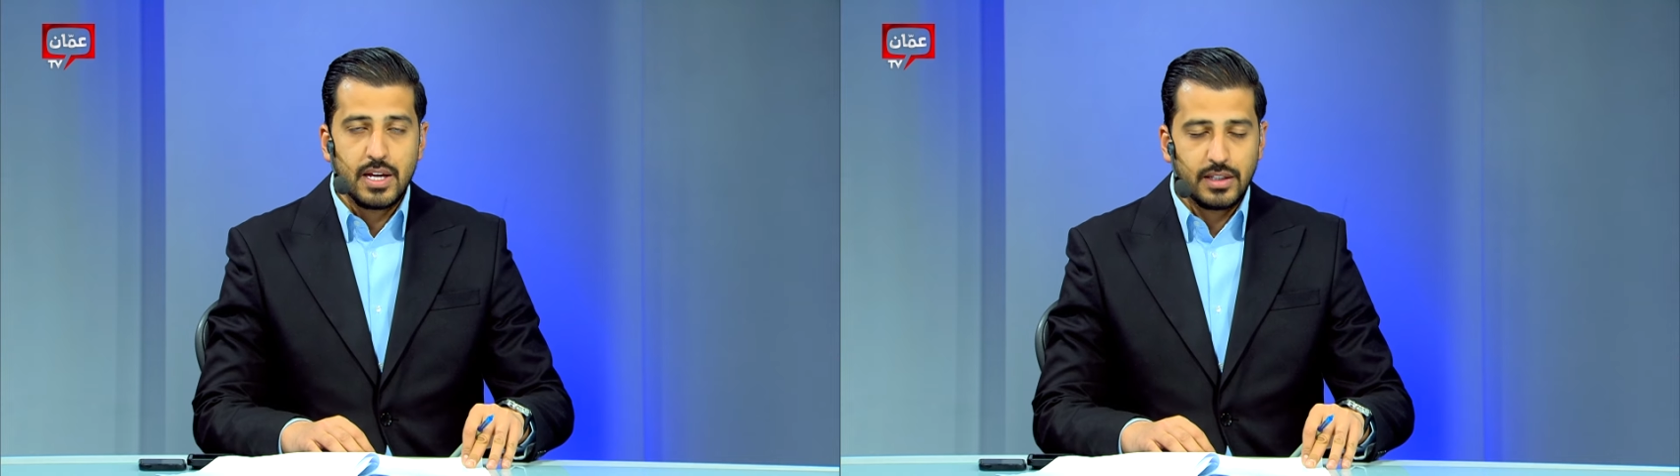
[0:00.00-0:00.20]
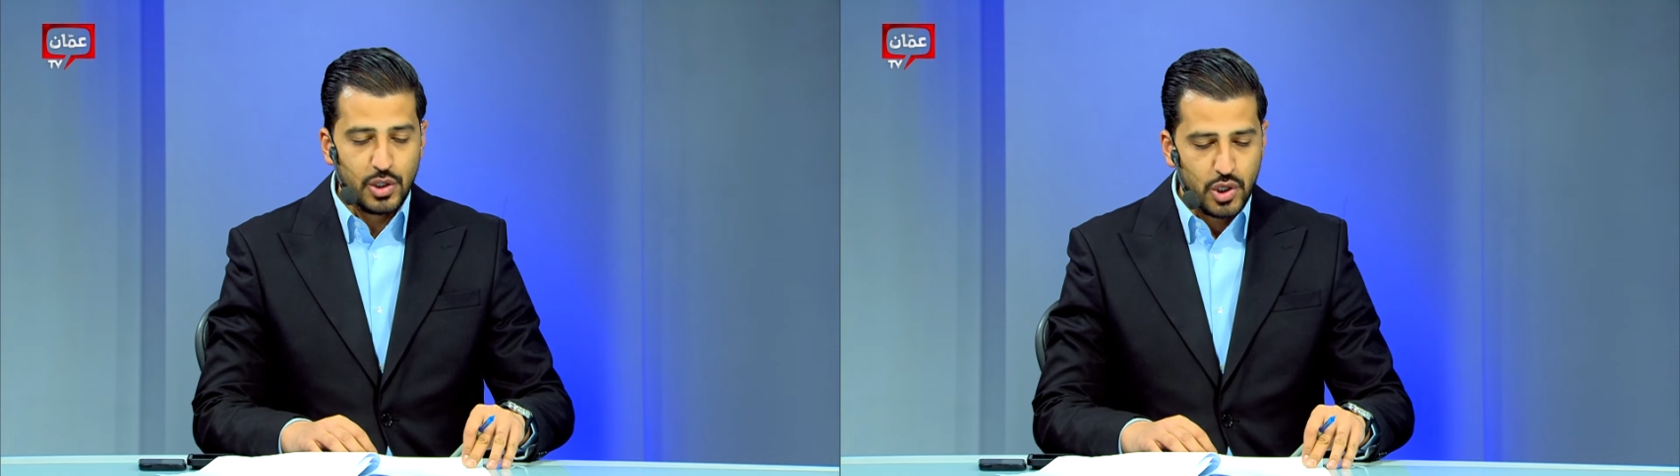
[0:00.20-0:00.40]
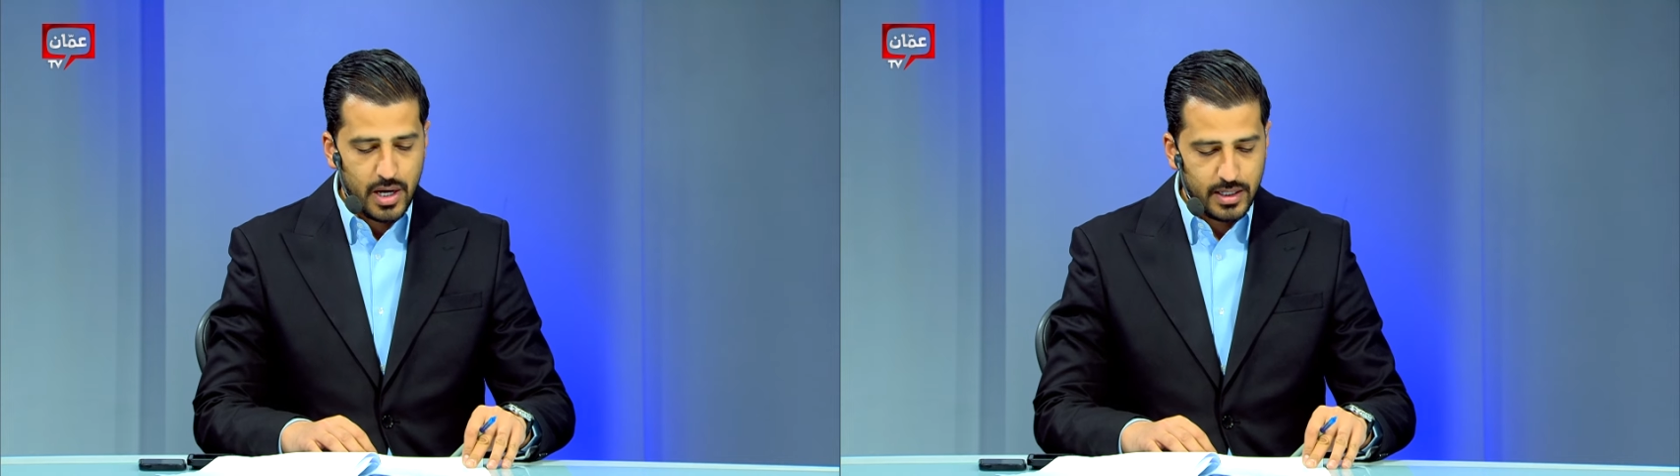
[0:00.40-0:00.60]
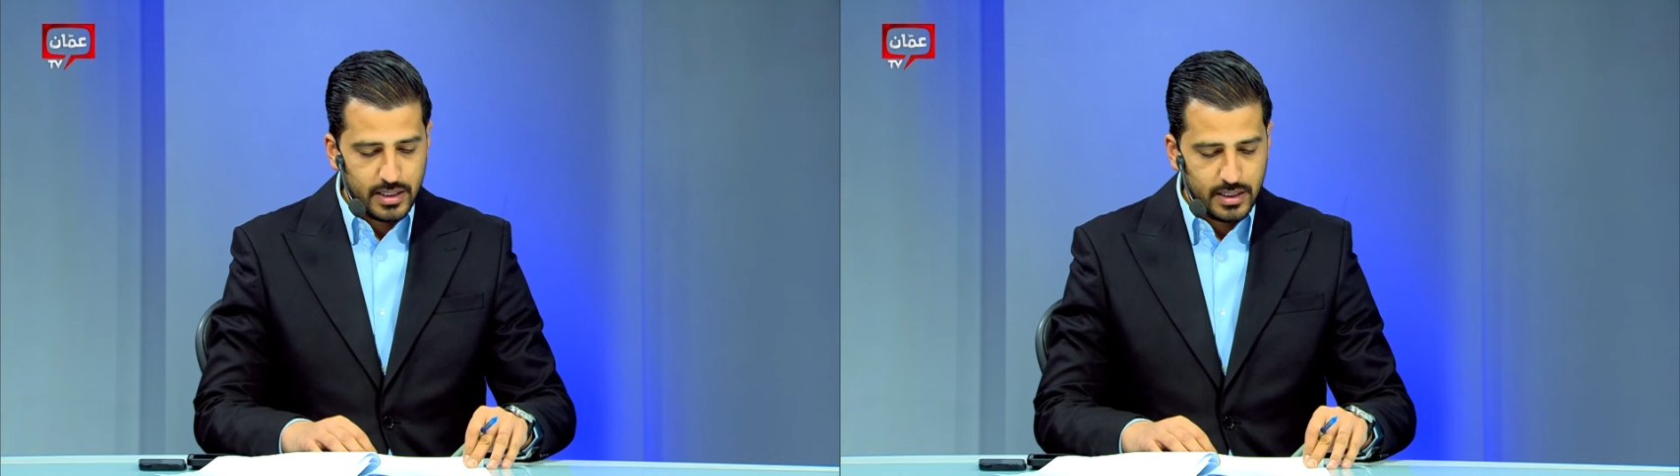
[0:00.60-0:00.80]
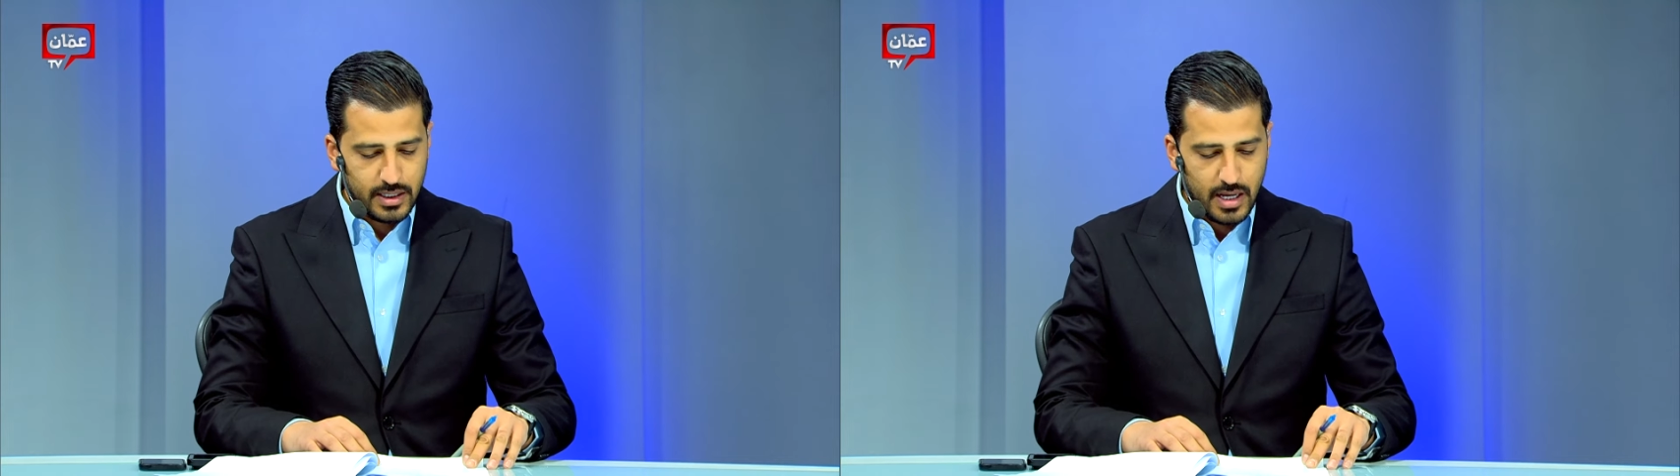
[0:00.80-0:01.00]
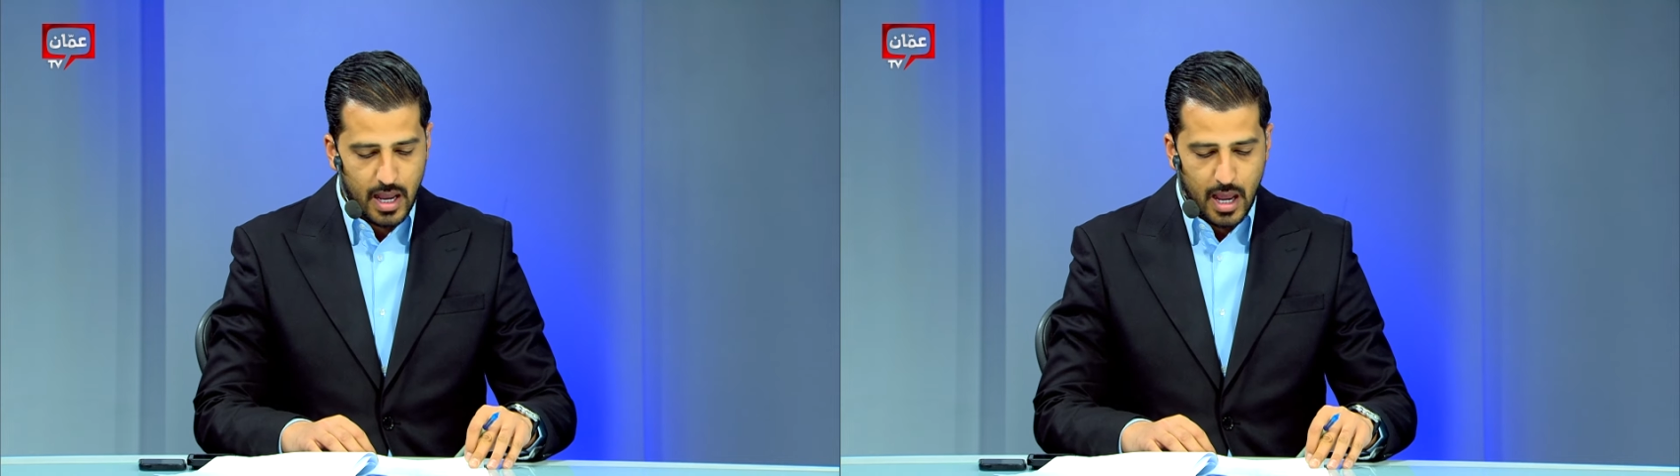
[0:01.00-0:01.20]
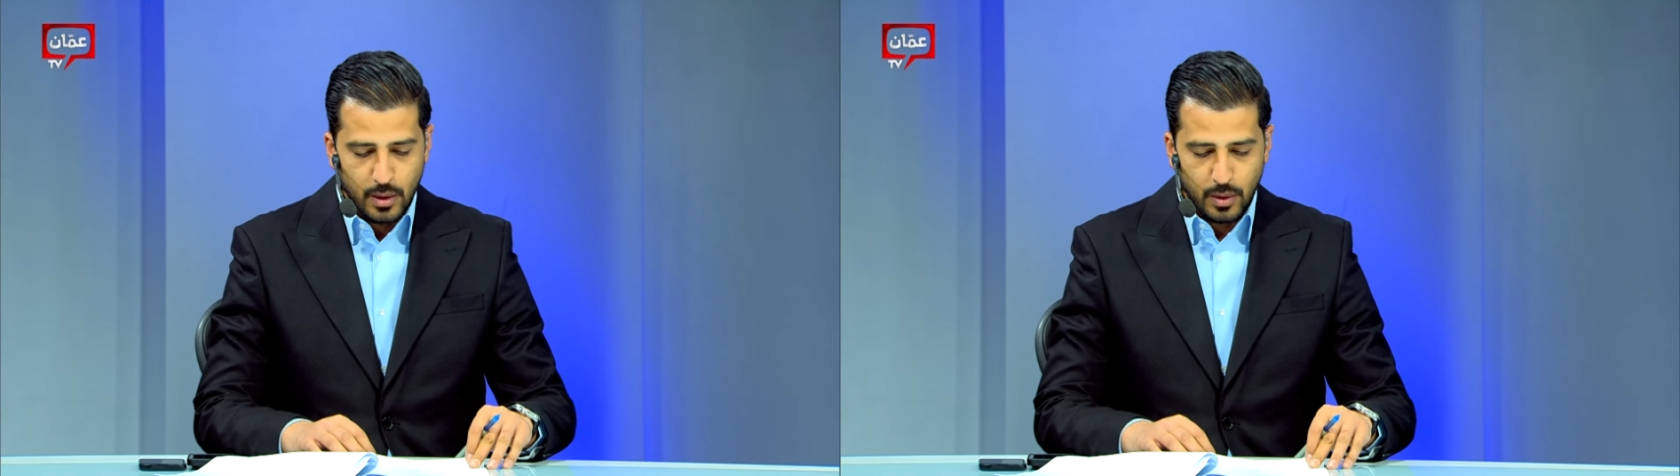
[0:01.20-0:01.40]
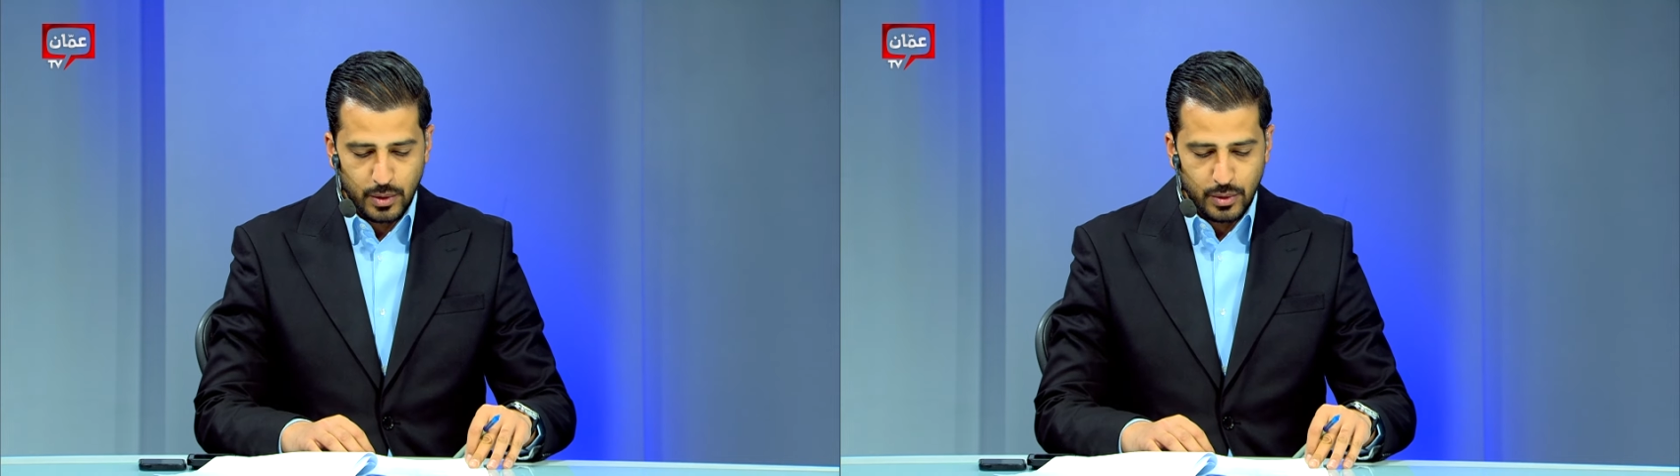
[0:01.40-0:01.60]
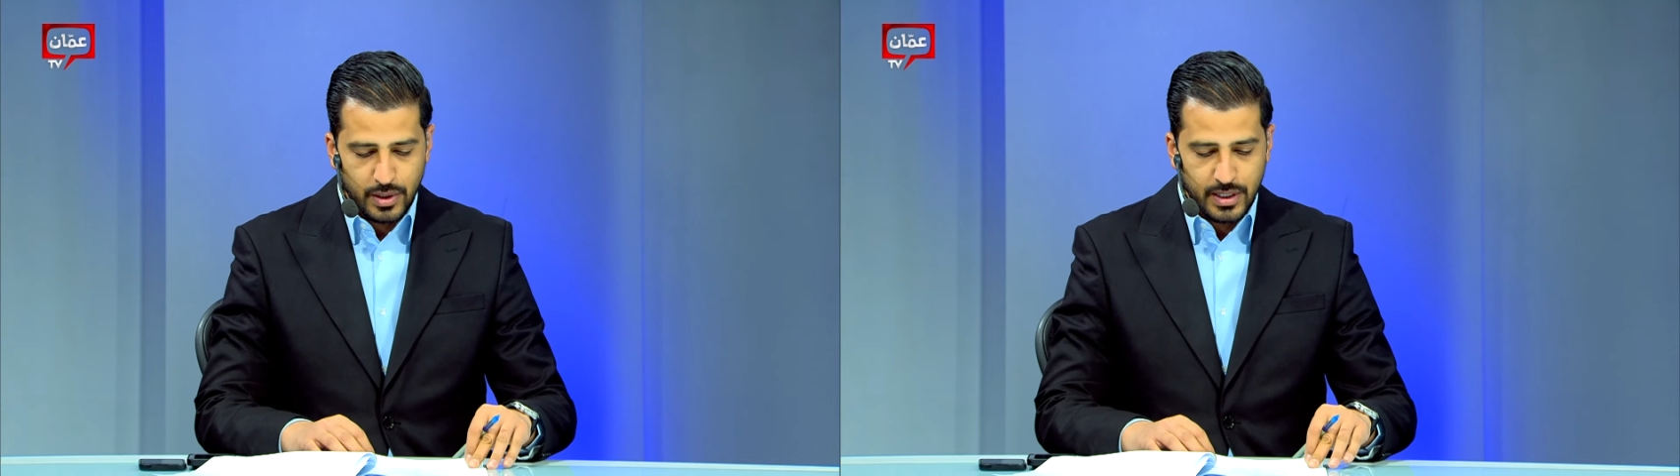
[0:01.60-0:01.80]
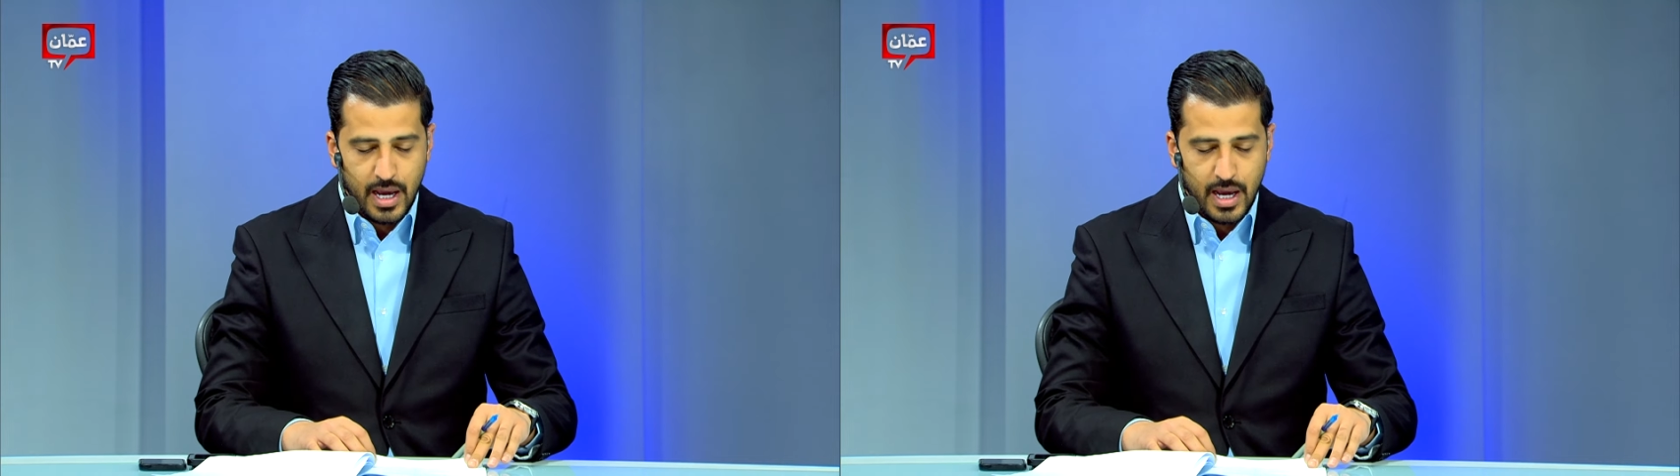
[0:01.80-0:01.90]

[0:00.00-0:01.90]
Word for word: تجارة آه، الأردن